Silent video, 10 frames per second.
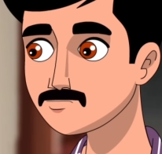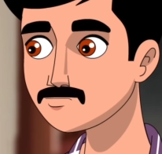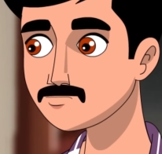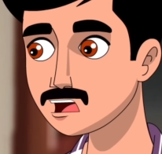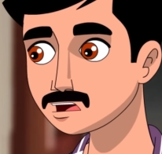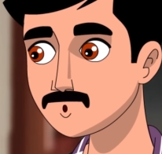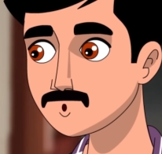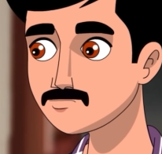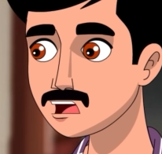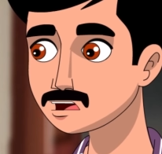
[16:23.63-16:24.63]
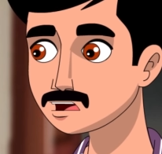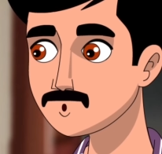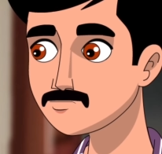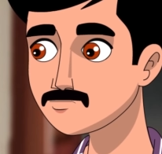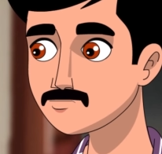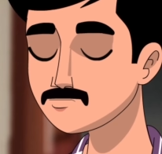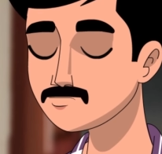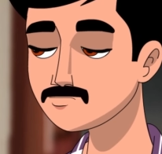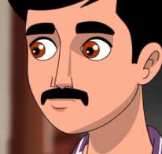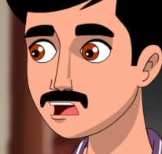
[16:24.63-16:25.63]
என்னோட நல்ல குணம்
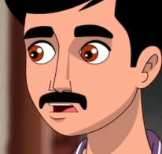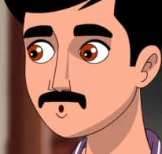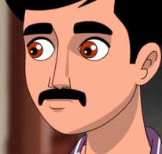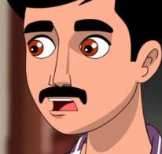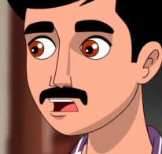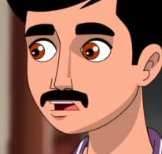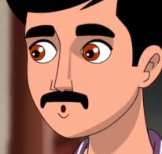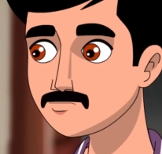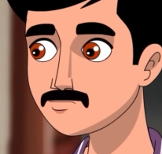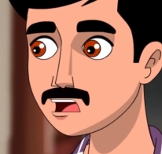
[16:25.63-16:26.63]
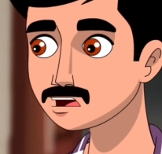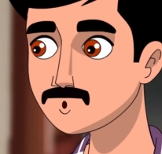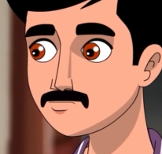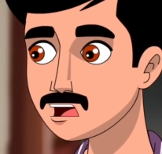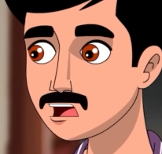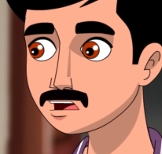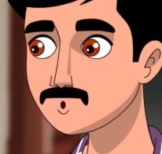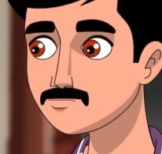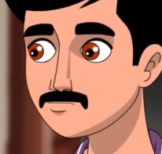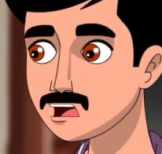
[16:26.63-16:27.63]
உனக்கு ரெண்டு வேளை சாப்பாட்டுக்கு கூட
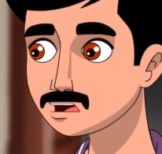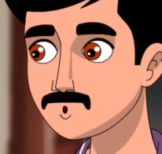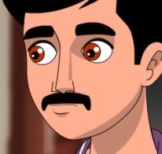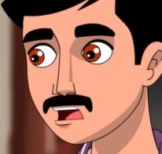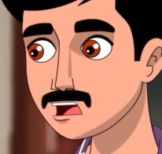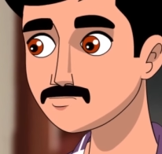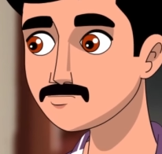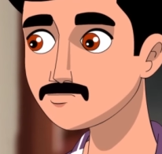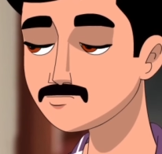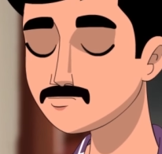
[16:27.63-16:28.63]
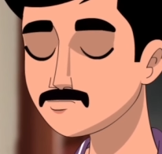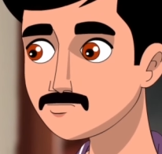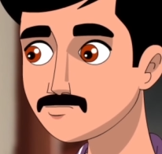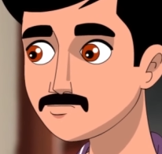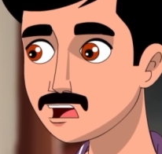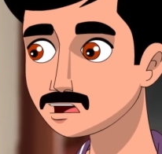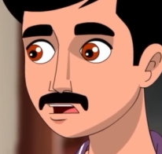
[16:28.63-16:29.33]
பயன்படலையா அனாமிகா புது